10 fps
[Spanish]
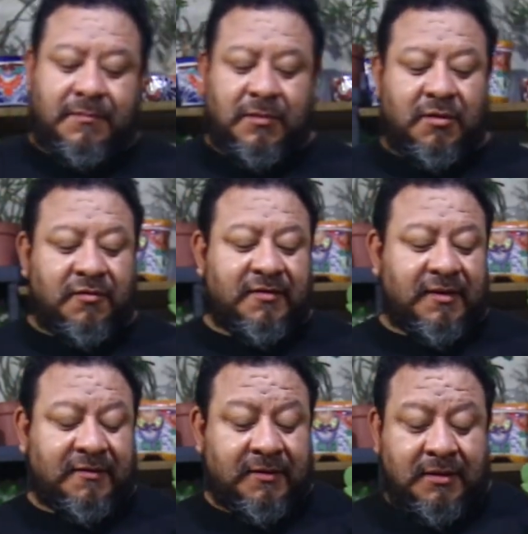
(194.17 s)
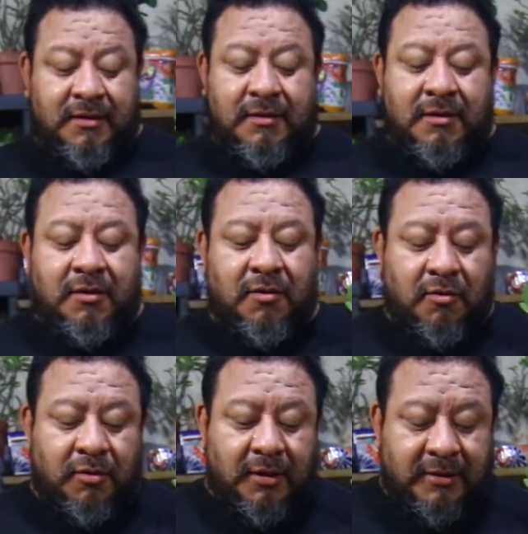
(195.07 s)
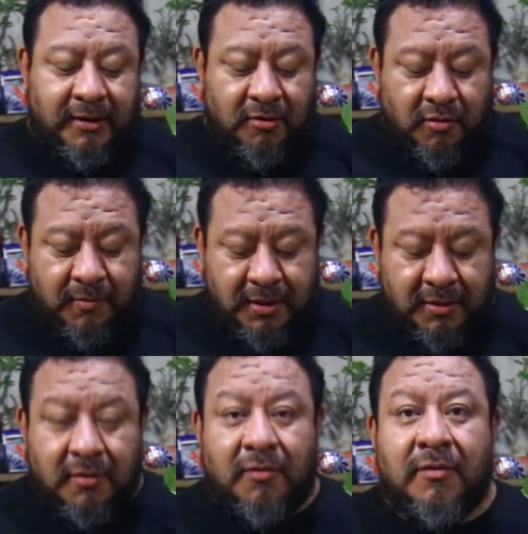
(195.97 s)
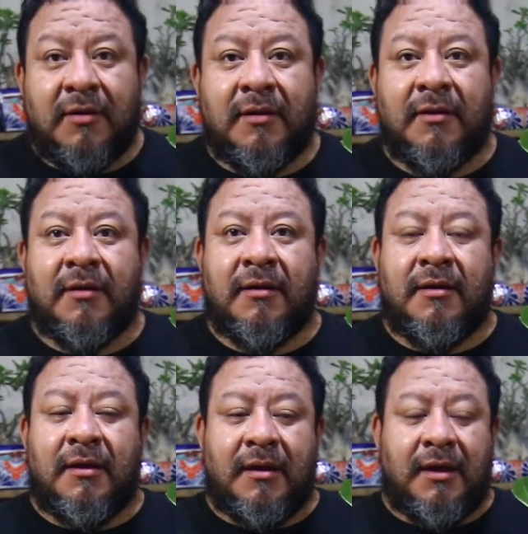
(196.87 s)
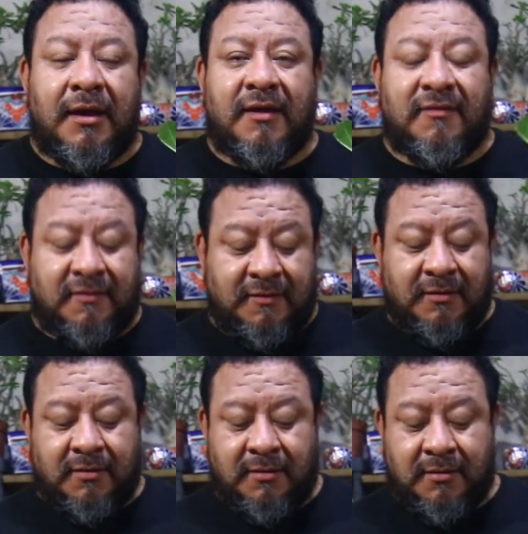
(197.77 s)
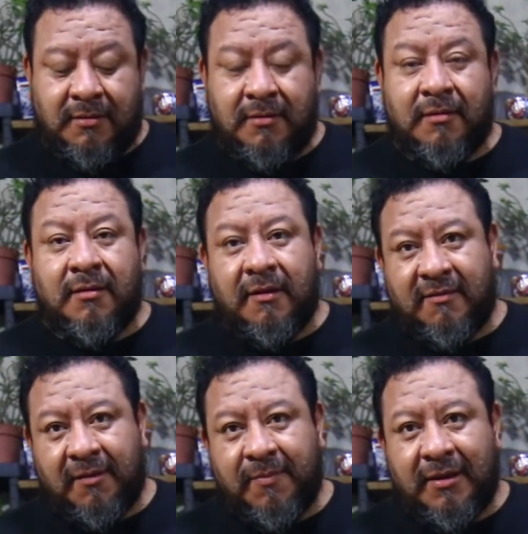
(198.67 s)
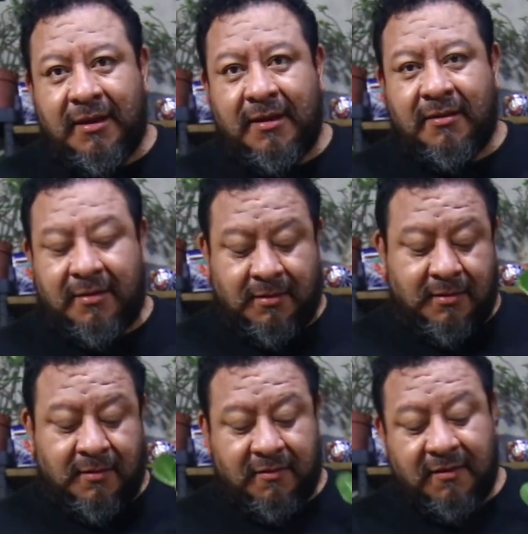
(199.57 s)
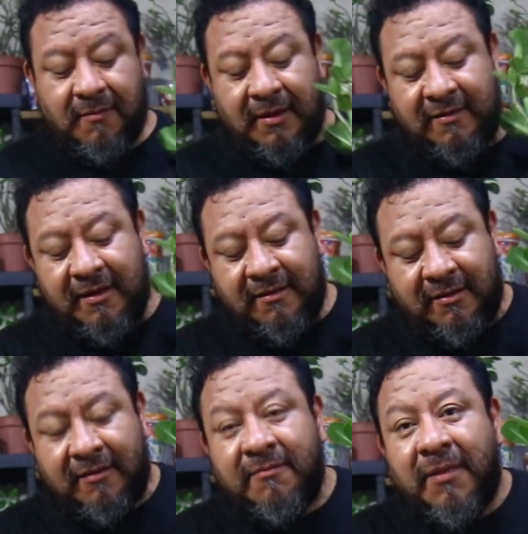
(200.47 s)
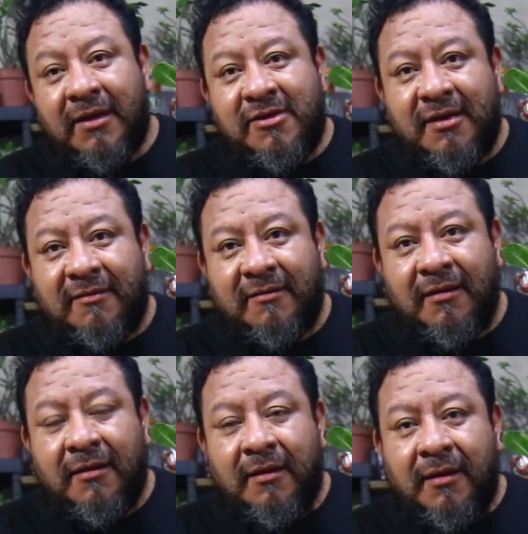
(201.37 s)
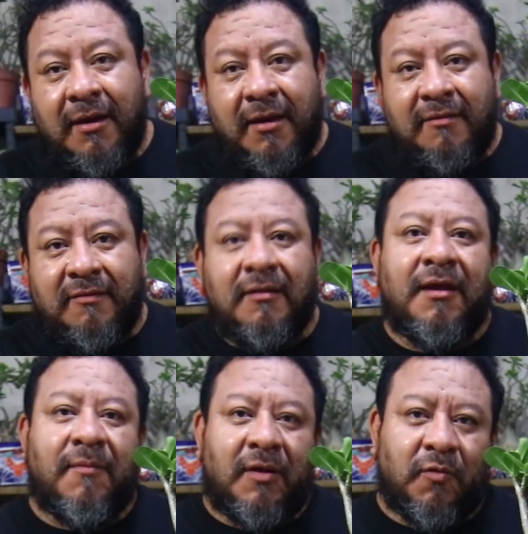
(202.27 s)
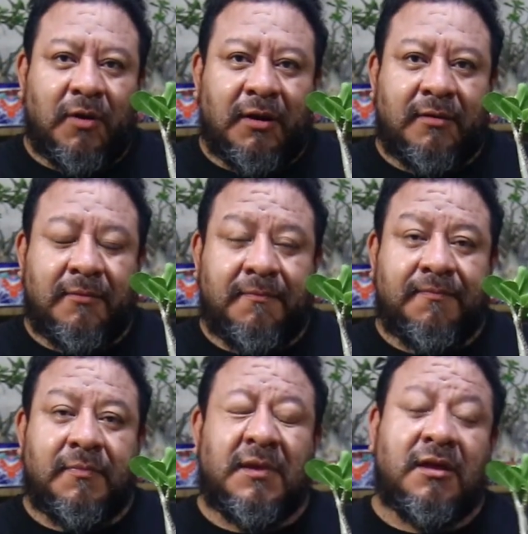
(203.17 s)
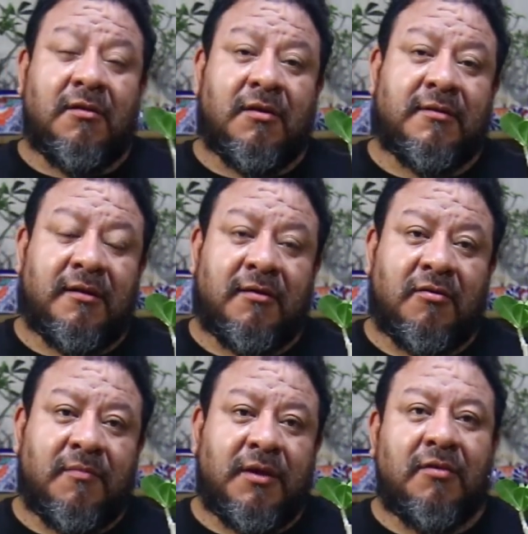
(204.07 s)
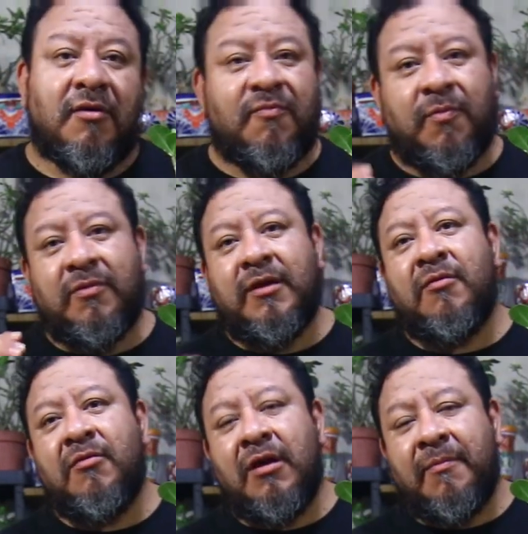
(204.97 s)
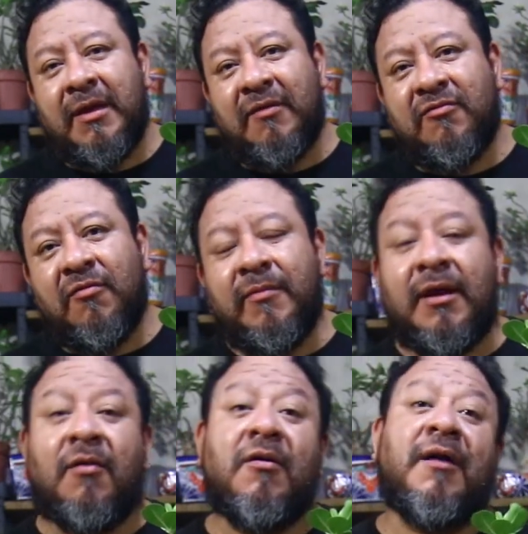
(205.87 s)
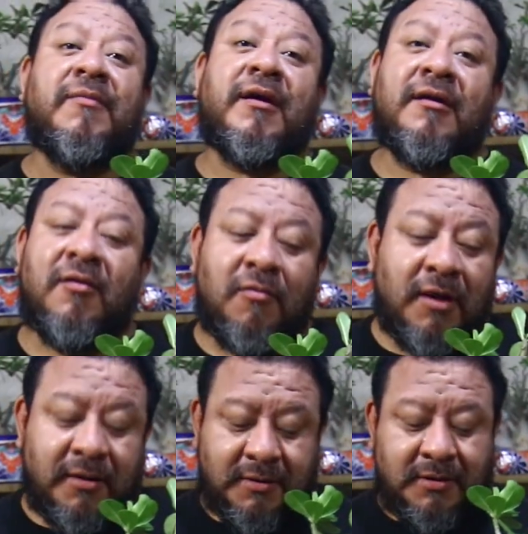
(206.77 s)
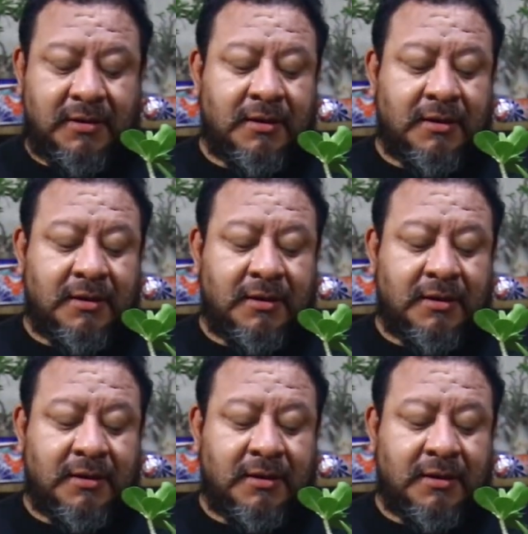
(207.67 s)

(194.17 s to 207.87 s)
Entonces yo lo que te recomiendo es estar pendiente. Si ves estas manchas es quemadura y lo que te recomiendo es ponerle unas mallas sombra o cambiarle de lugar.